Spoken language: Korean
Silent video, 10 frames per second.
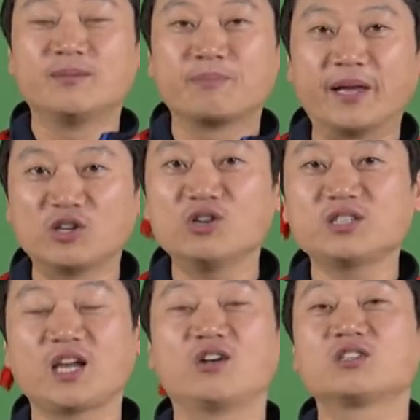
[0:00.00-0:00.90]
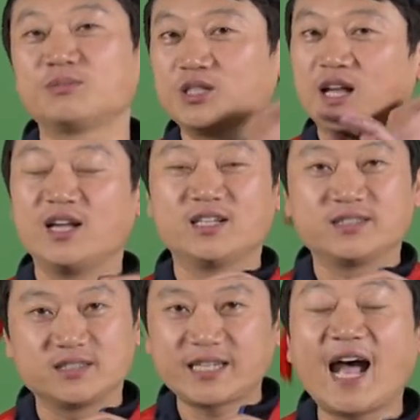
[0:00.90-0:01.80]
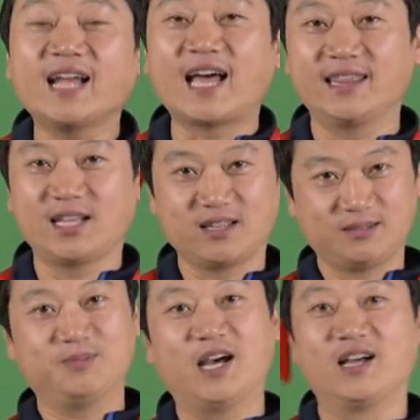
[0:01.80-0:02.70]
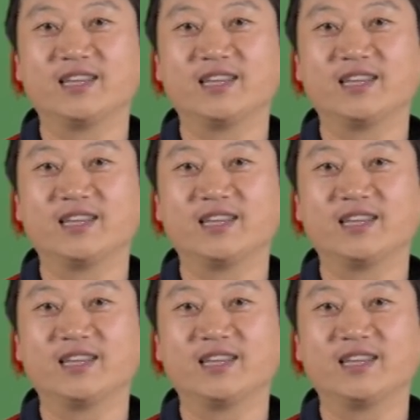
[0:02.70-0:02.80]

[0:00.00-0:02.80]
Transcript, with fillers: 배송제 이런 거 쓰면 차단 하겠습니다.